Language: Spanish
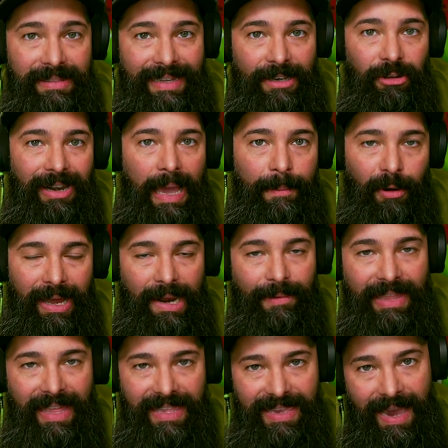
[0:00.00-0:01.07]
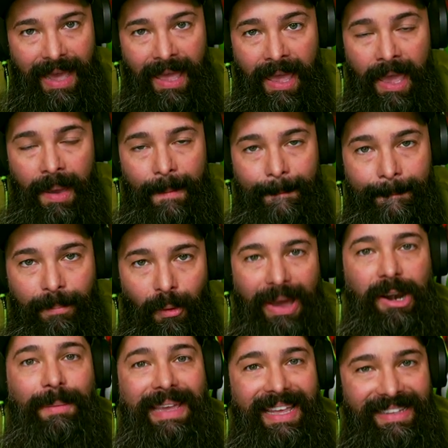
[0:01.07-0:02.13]
entrando a la época navideña.
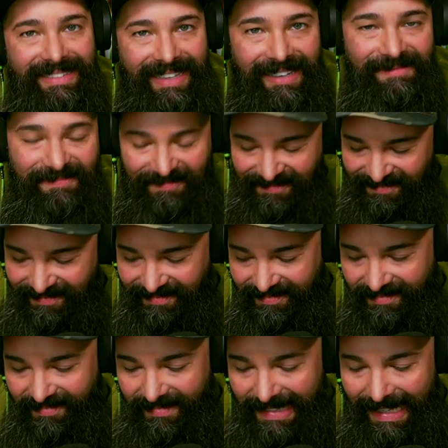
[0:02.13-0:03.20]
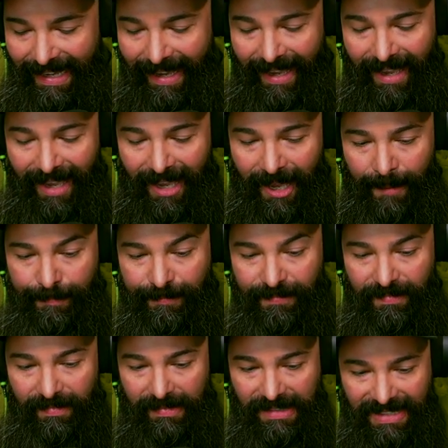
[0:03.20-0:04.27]
Bueno, mi gente, eh,
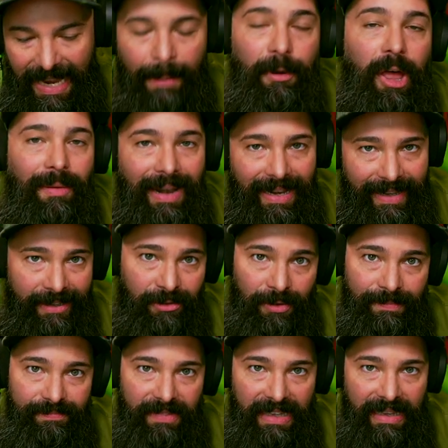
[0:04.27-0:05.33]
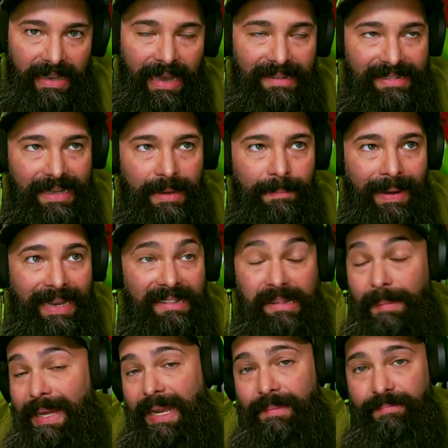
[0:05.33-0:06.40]
ya puedo hablar de esto. Y hace varias
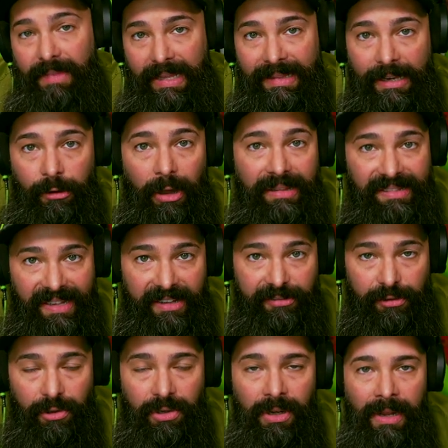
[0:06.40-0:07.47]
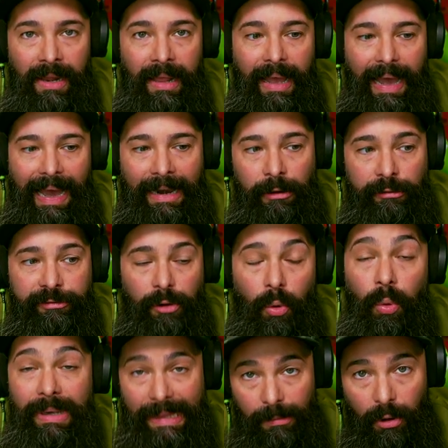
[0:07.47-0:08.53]
semanas he tenido acceso a los
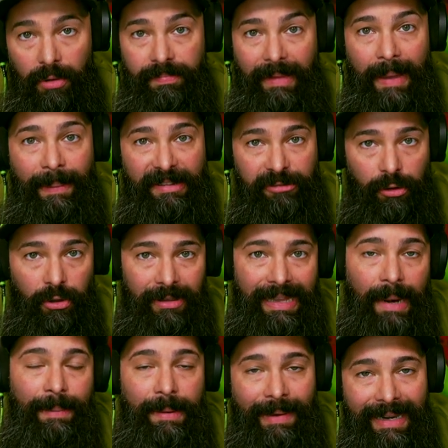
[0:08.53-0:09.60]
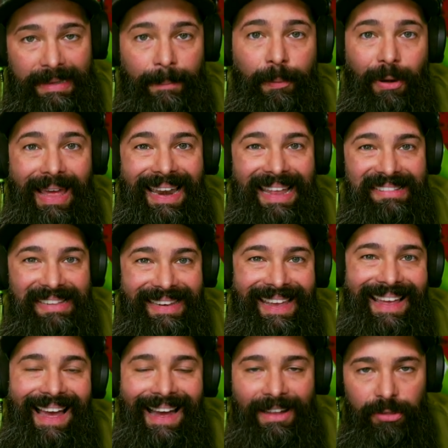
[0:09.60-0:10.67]
últimos episodios de la primera temporada de la
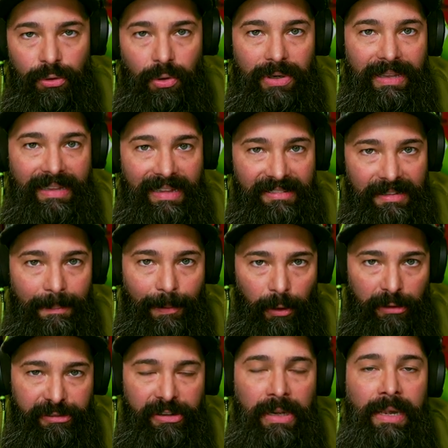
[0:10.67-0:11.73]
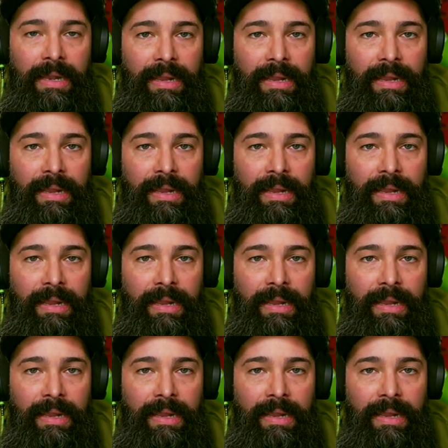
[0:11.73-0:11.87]
serie Andor de Disney Plus.